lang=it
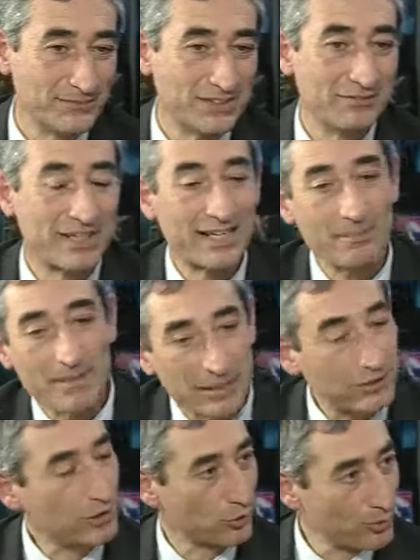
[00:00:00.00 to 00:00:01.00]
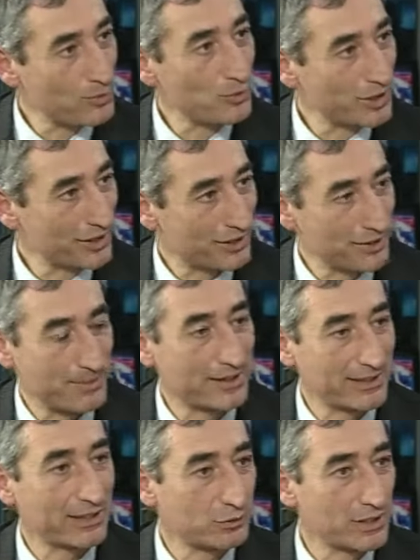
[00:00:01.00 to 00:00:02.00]
veramente comune
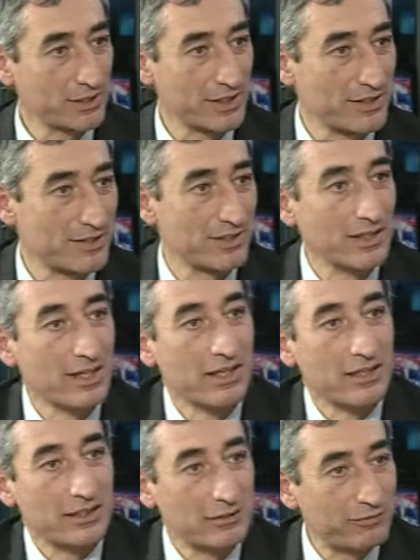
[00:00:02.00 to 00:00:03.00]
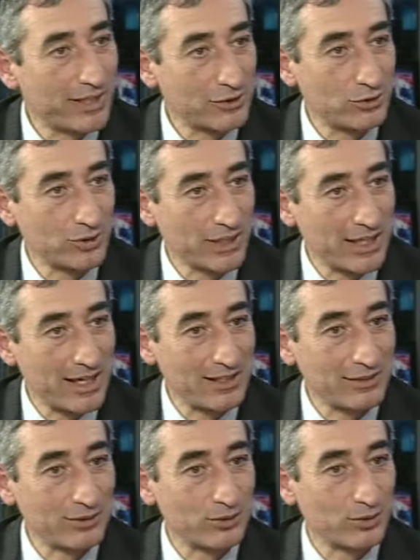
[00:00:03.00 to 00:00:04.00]
rispetto alle due crisi. Il fatto che
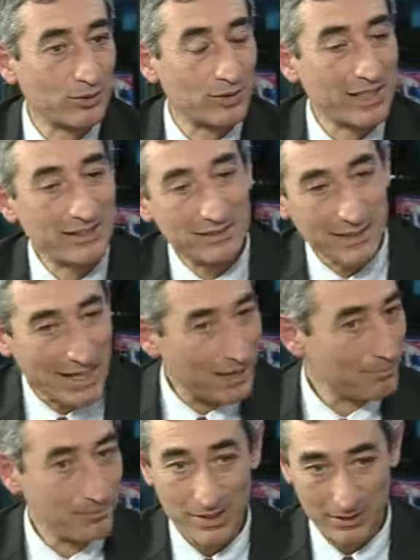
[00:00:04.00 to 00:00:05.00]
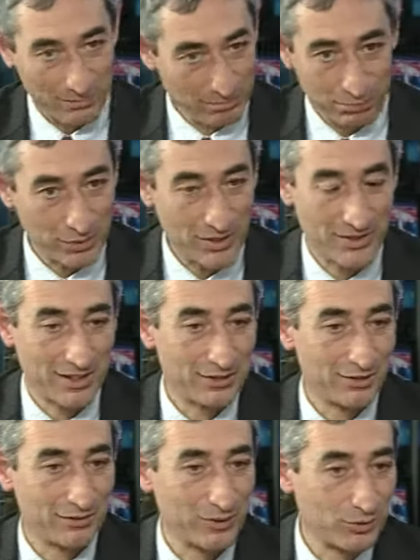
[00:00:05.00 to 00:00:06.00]
hanno entrambe, pur
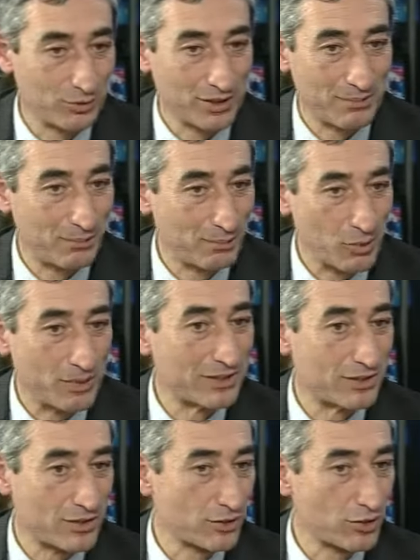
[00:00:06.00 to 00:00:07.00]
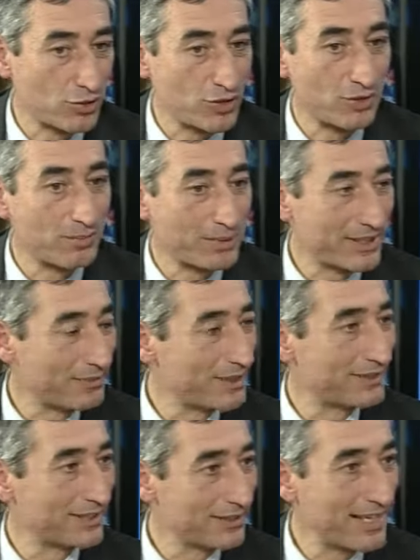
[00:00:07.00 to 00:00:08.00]
essendo avvenute in momenti storici
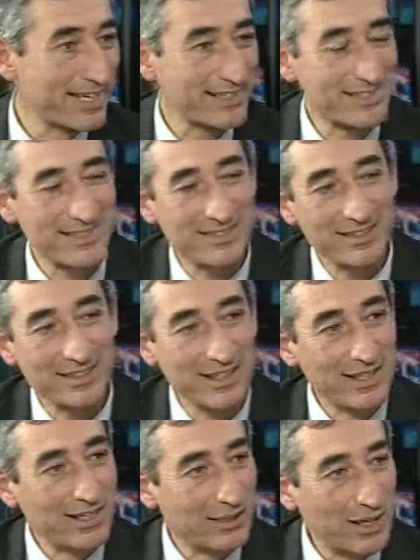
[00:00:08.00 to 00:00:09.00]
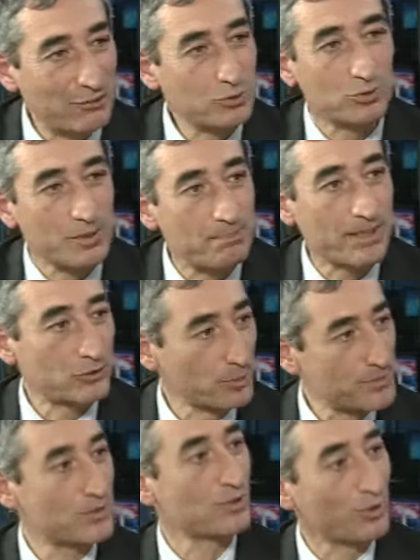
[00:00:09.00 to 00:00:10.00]
completamente diversi, ha avuto un impatto
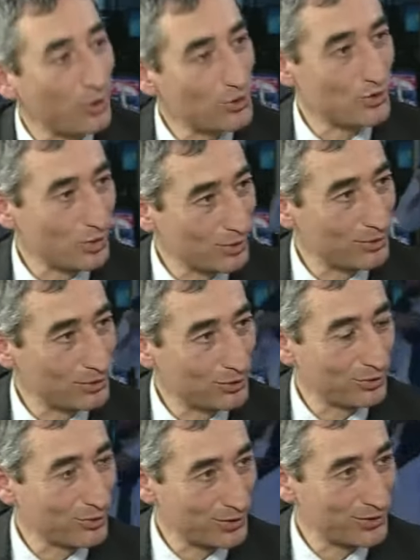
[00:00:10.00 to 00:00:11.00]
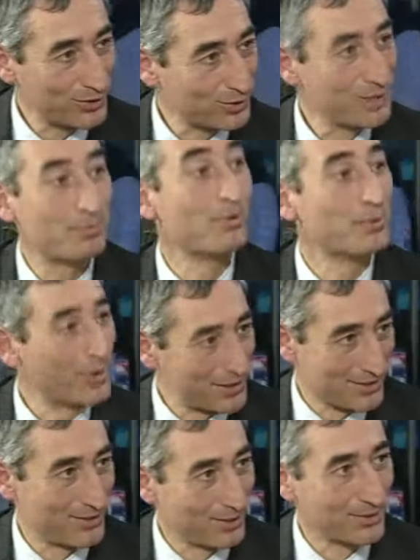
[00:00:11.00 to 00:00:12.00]
psicologico molto forte sulle
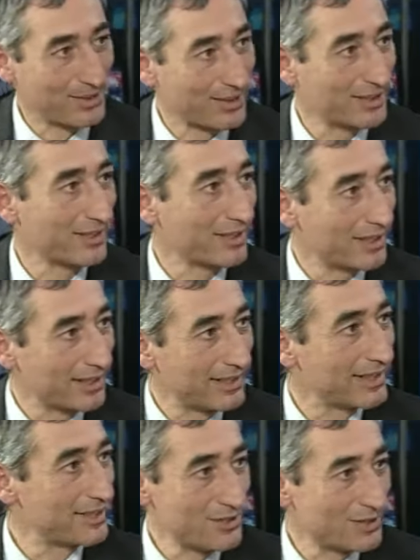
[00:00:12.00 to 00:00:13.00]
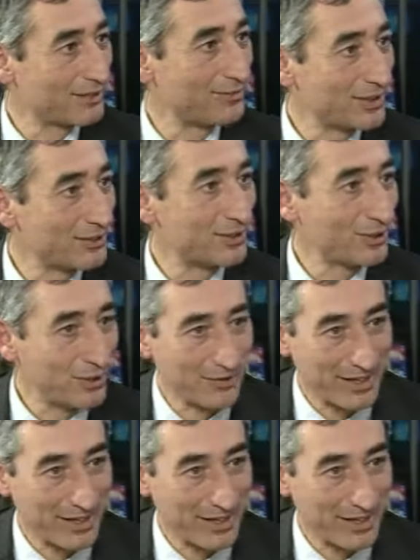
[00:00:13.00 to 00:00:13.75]
popolazioni. Eh, la crisi del 29